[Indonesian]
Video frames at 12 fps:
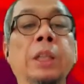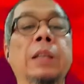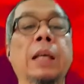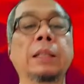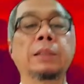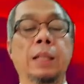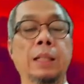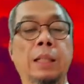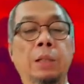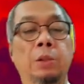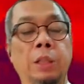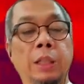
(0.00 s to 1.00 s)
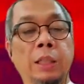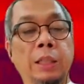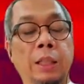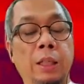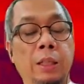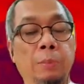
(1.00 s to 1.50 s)
lintas ya lalu
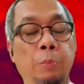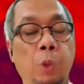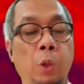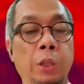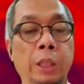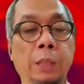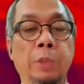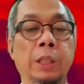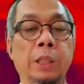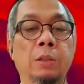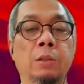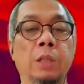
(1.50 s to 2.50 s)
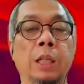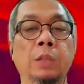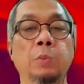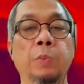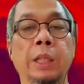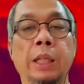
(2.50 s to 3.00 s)
lintasnya uh, Polri begitu
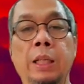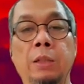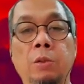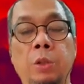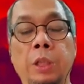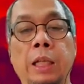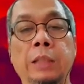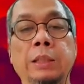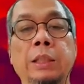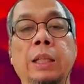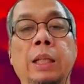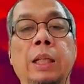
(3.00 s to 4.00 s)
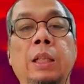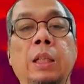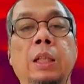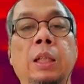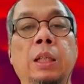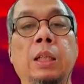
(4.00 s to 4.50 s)
ya supaya koordinasinya
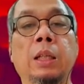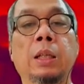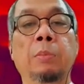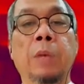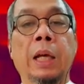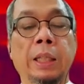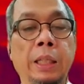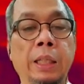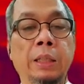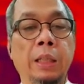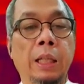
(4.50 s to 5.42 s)
uh, baik di